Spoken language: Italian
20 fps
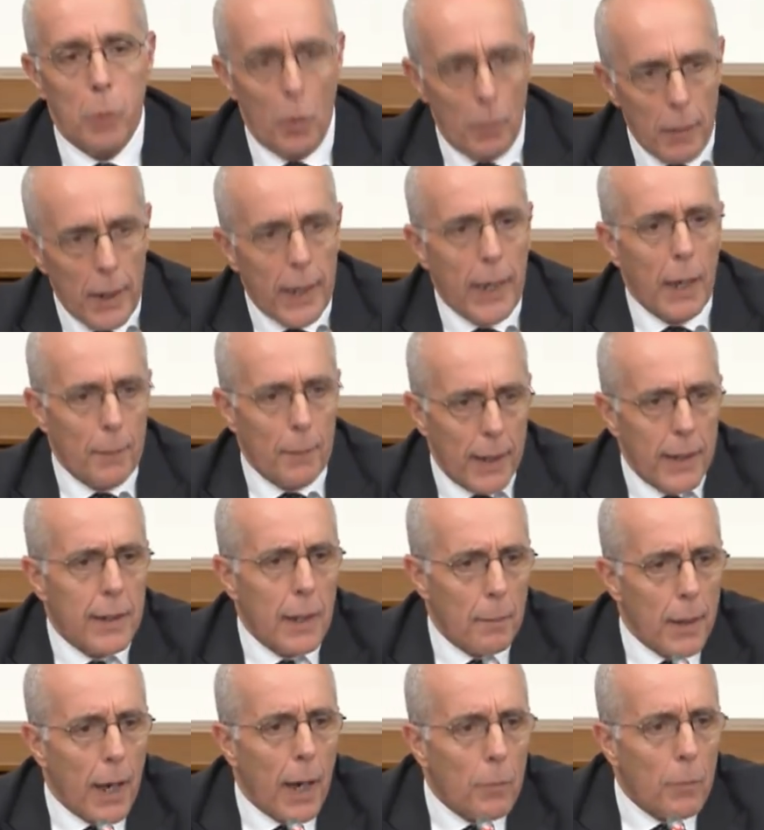
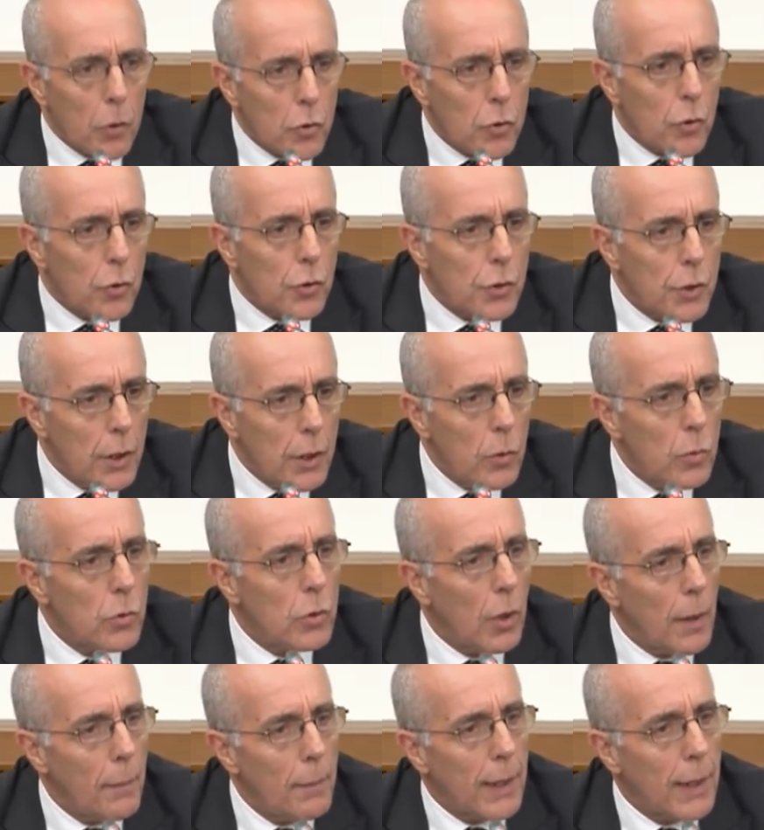pubblicamente abbiamo
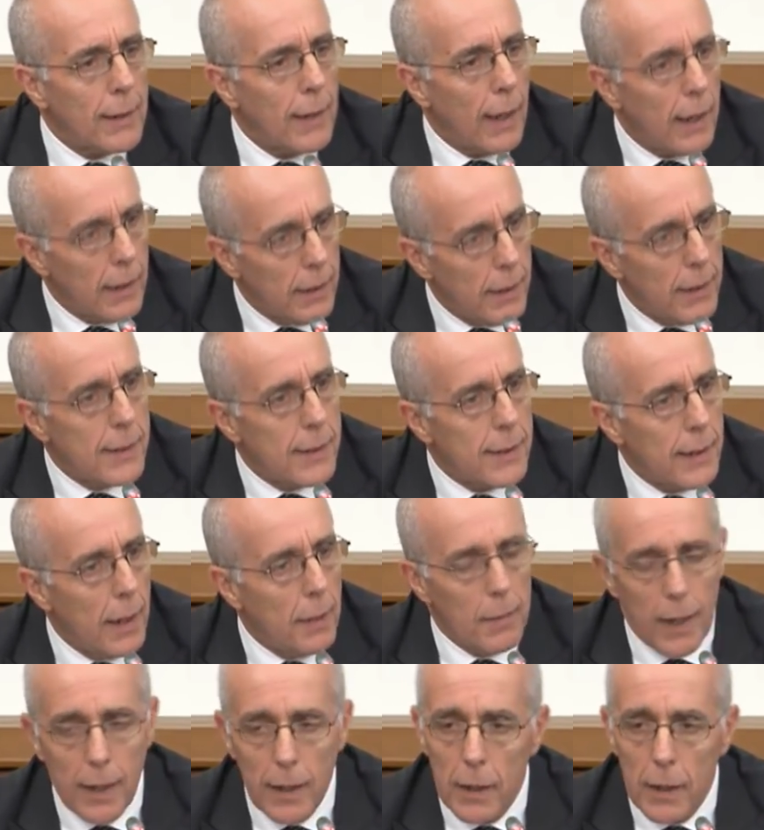sostenuto le battaglie
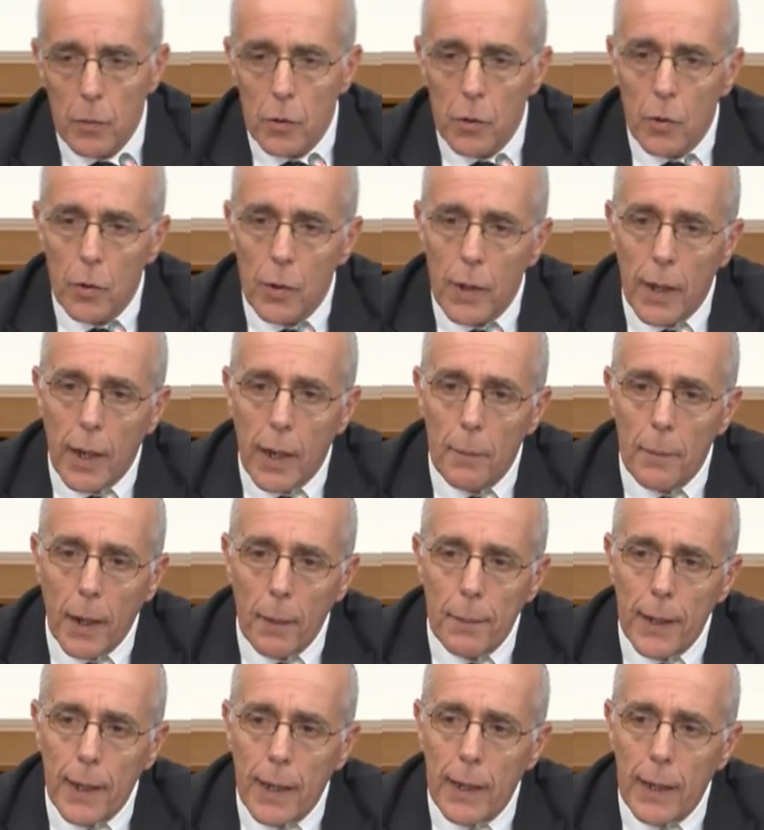insieme alle unioni
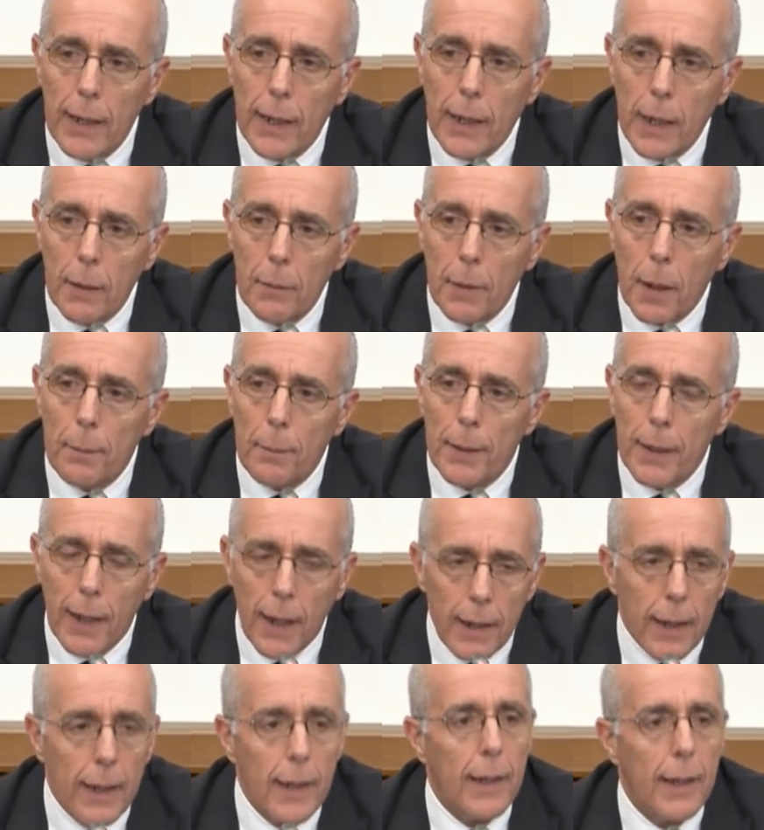Camere Penali e alla Camera
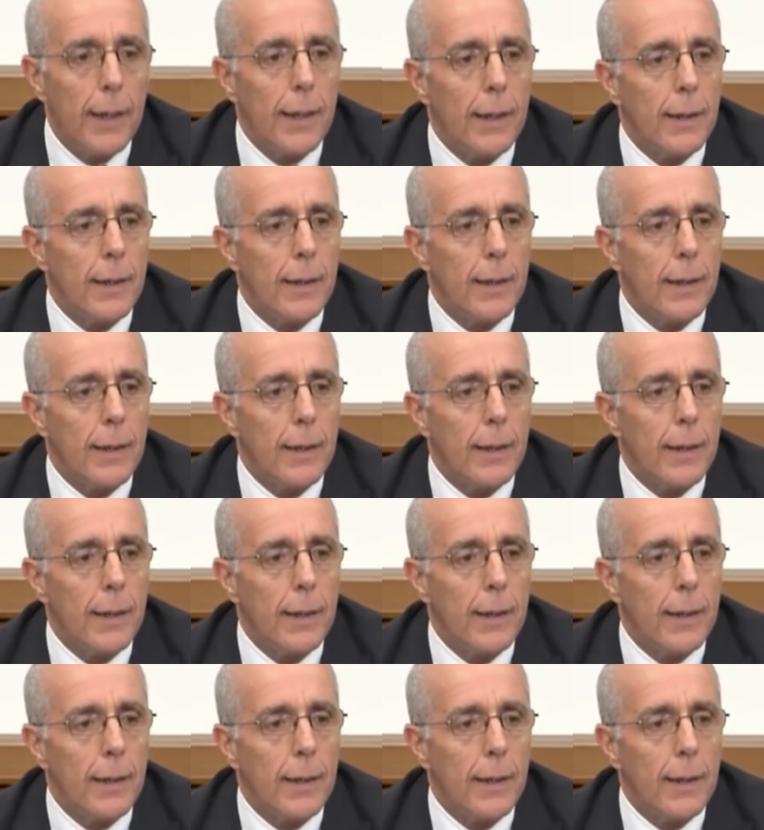Penale